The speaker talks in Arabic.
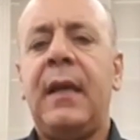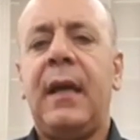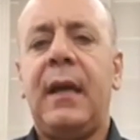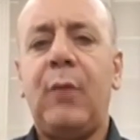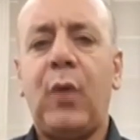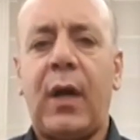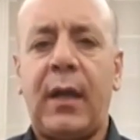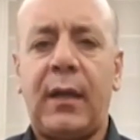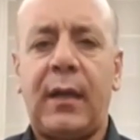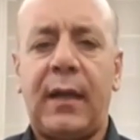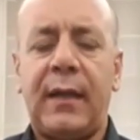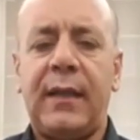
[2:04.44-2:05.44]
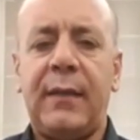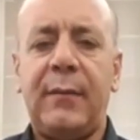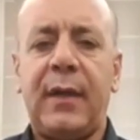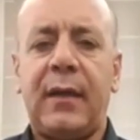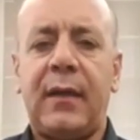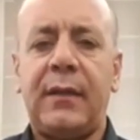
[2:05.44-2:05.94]
المقرره قدام
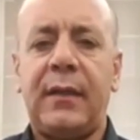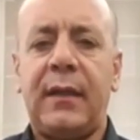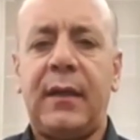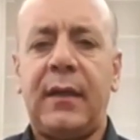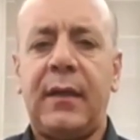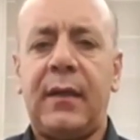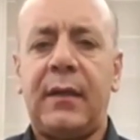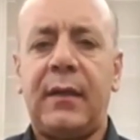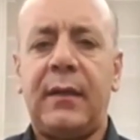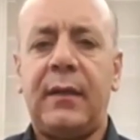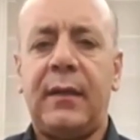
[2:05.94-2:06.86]
القاضي رياض